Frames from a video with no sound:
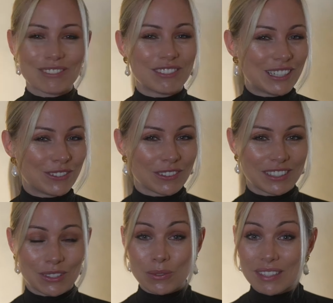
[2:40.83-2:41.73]
Si vous voulez qu'on en
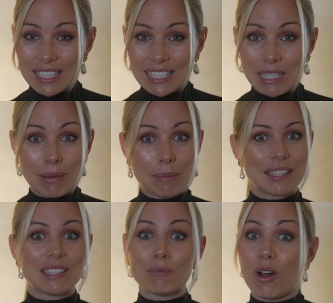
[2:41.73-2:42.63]
discute, n'hésitez pas,
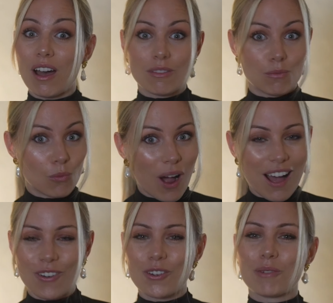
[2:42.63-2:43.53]
mettez-moi
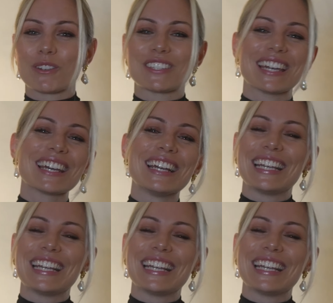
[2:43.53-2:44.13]
moi en commentaire